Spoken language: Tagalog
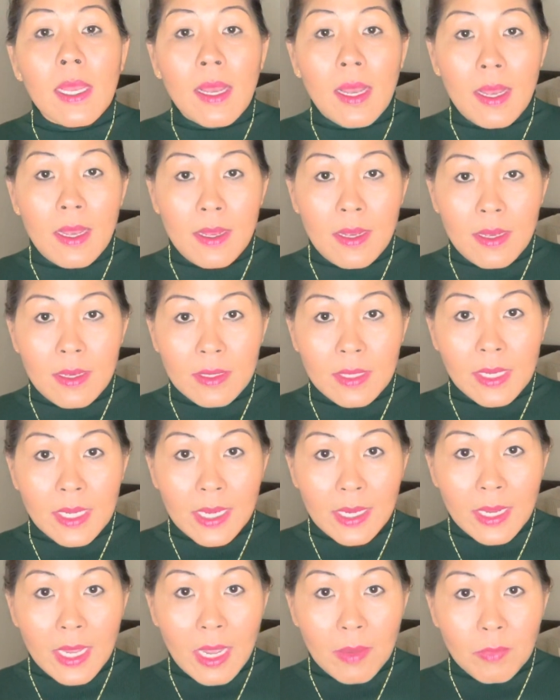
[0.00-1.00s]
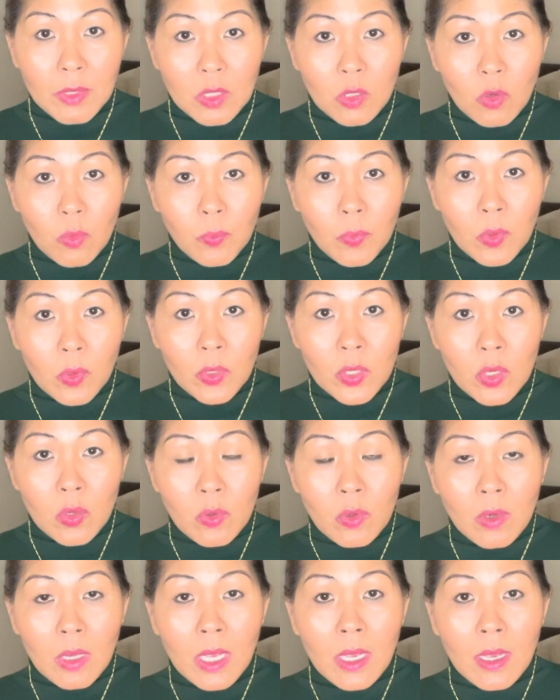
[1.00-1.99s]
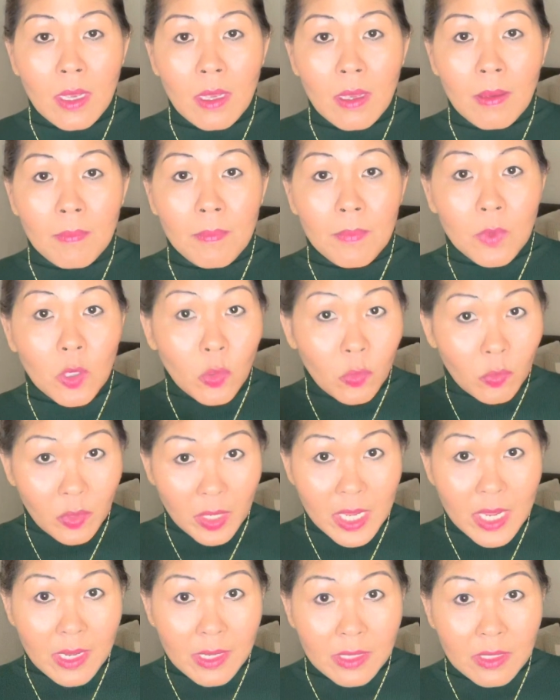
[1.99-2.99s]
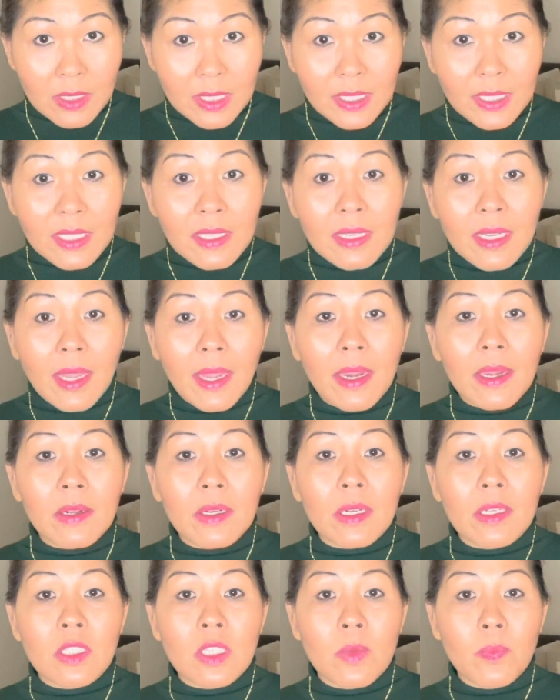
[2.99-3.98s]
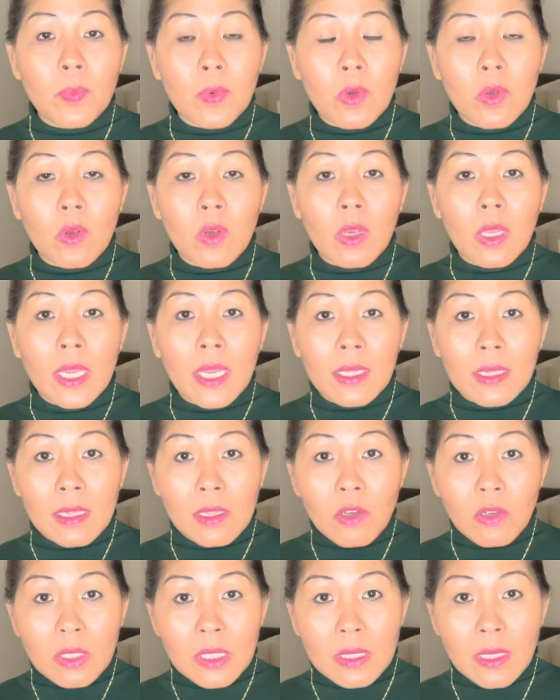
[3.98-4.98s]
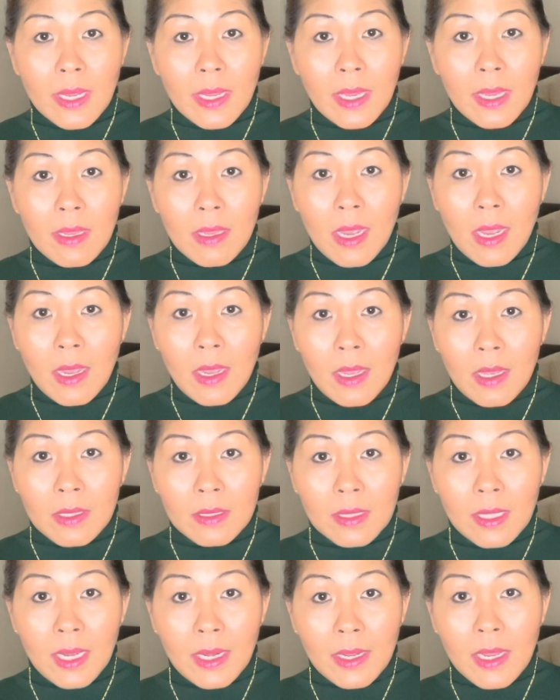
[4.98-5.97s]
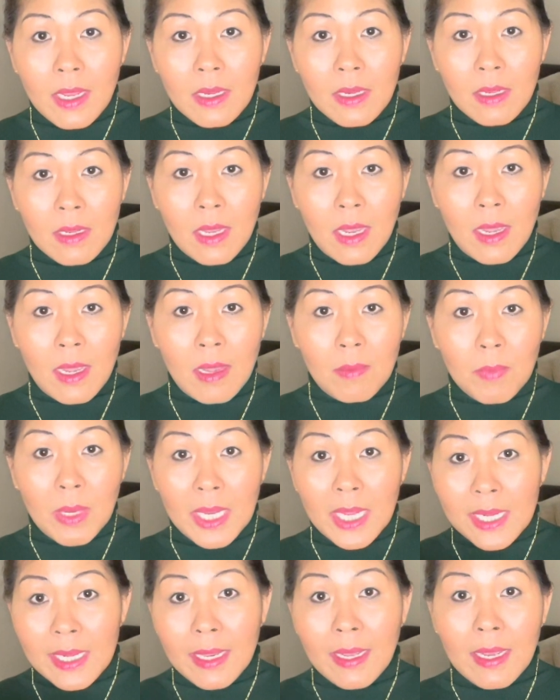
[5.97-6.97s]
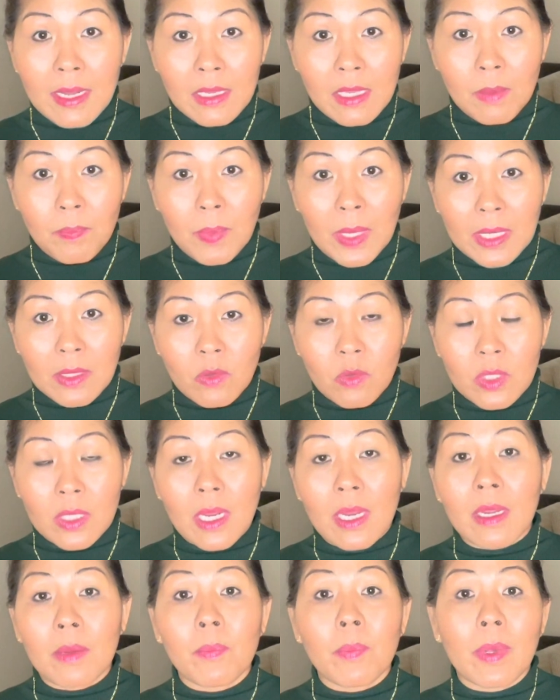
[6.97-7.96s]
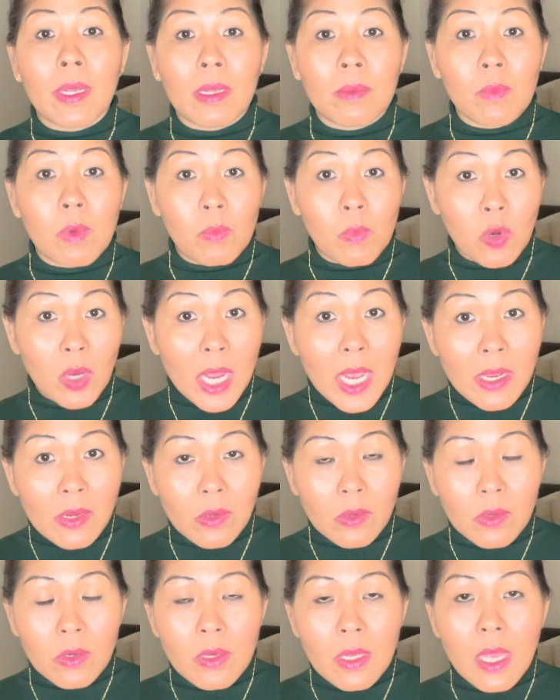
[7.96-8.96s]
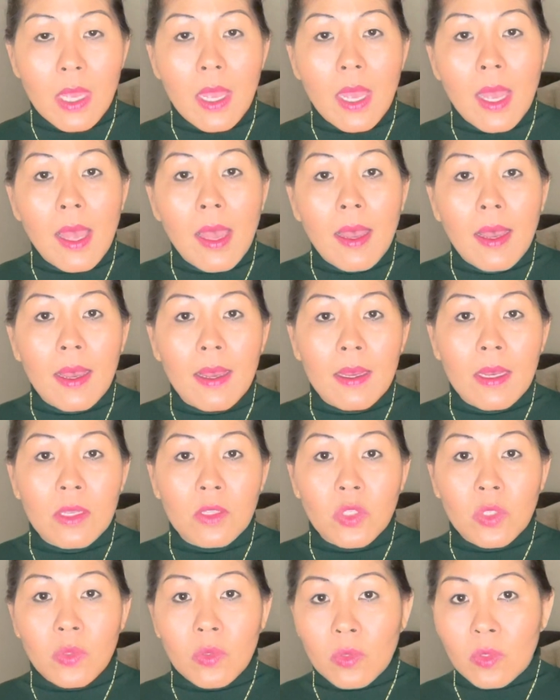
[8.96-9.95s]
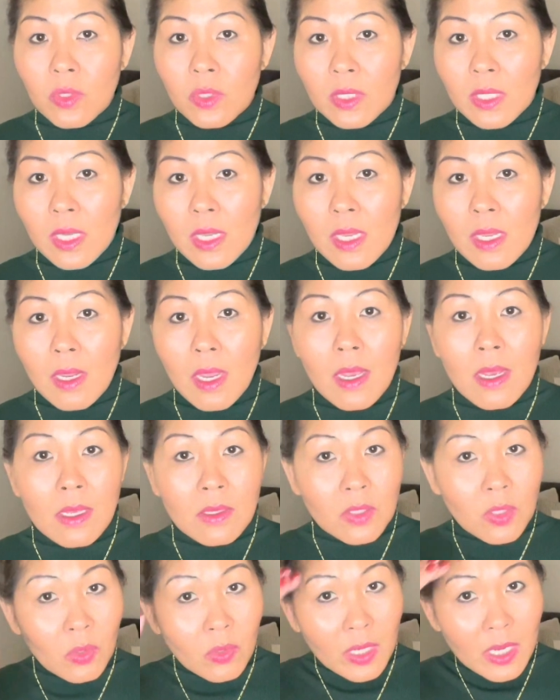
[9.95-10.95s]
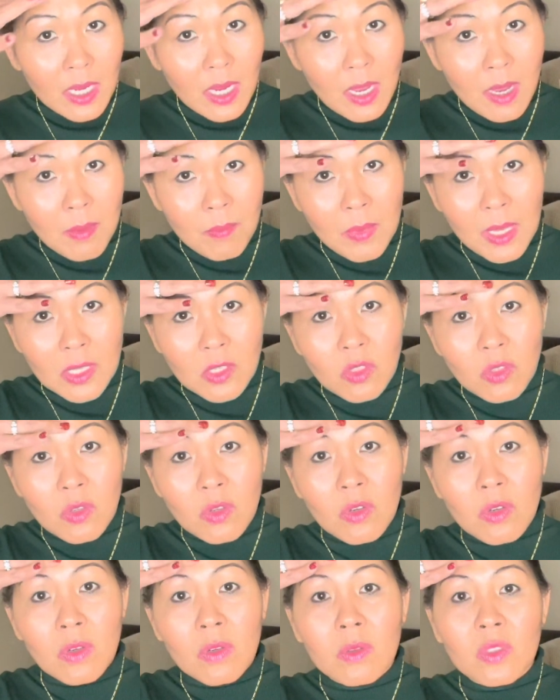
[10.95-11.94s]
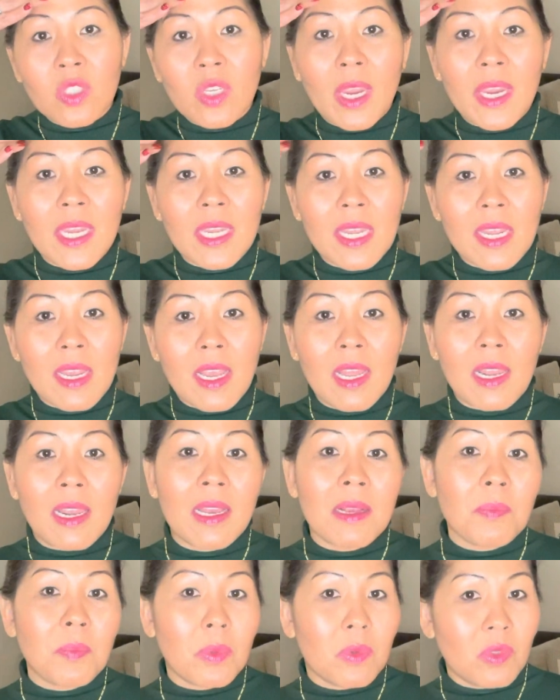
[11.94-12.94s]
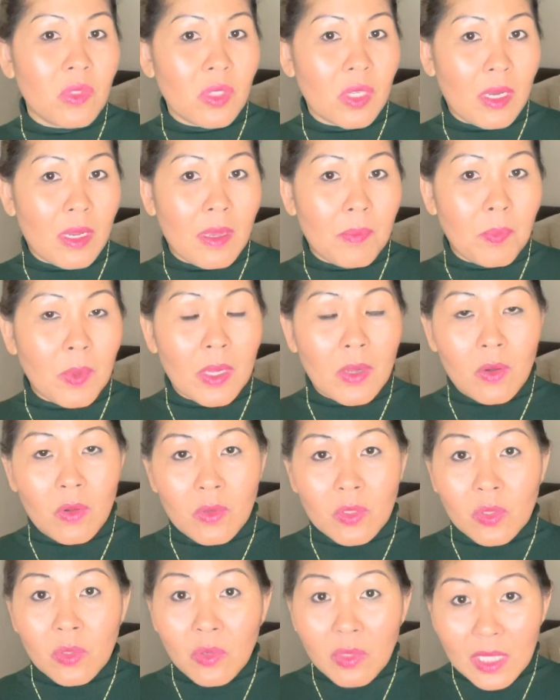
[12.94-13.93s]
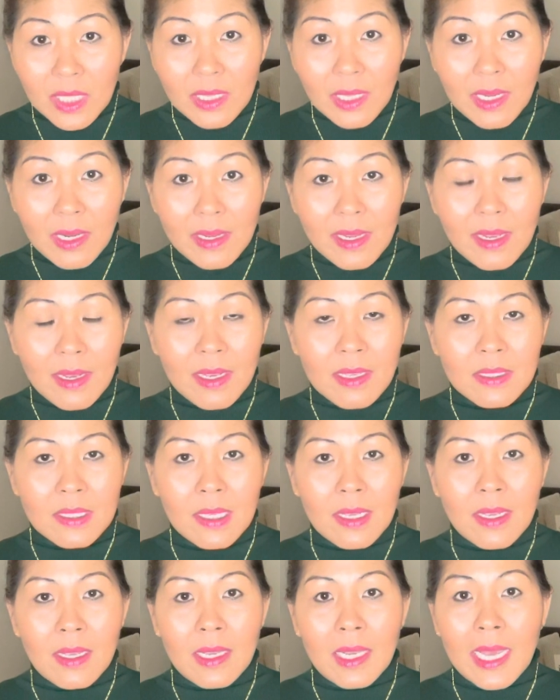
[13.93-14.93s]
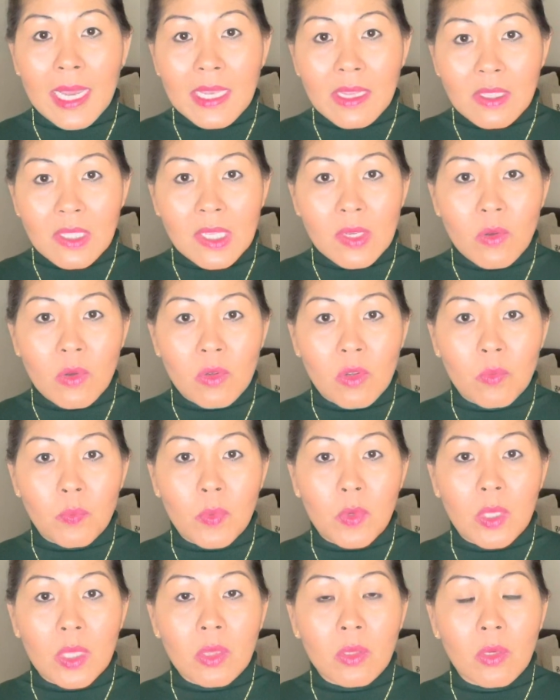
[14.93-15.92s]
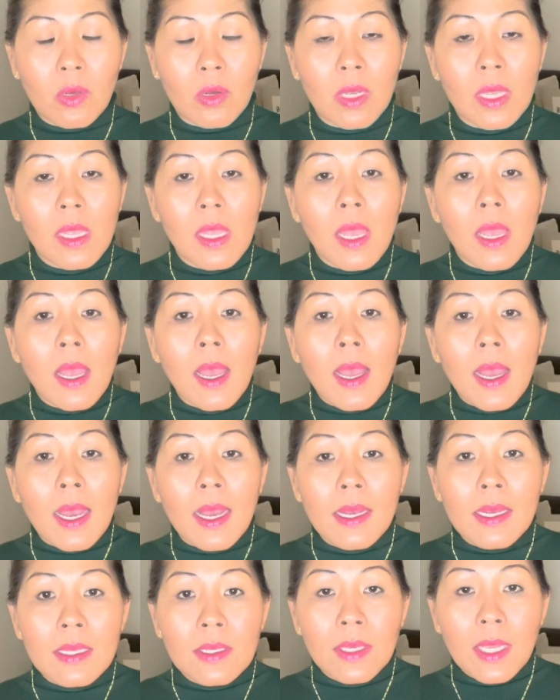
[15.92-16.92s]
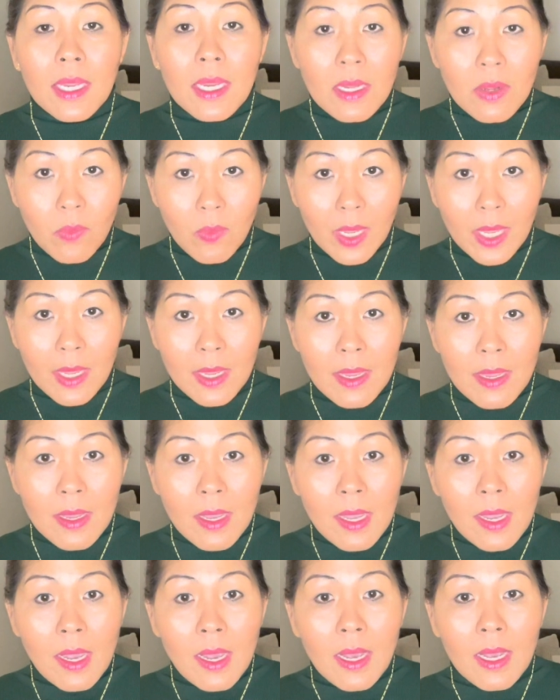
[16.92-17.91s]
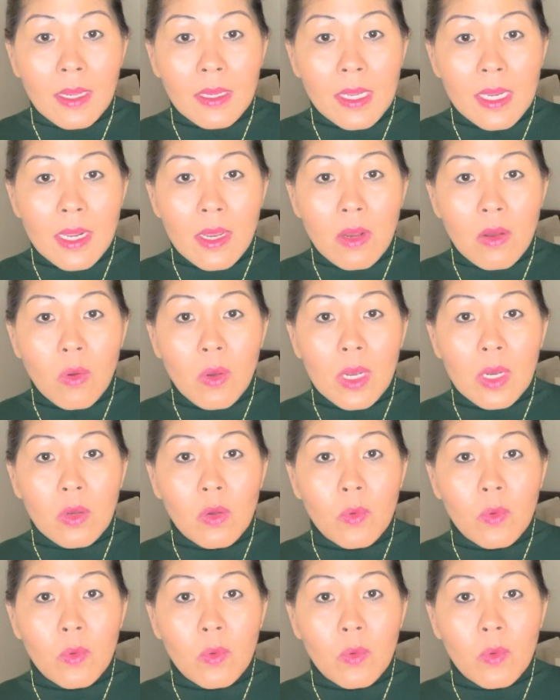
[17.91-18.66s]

Uh, ginagamit ko po yung uh, Korean skincare kasi po it looks like uh, talagang uh, maganda ang epekto sa akong pagmumukha, no? uh, as you could see. Uh, sorry nga, medyo shiny nga lang po siya, pero sorry talaga sa light siguro po ito. Uh, anyway, ang ginagawa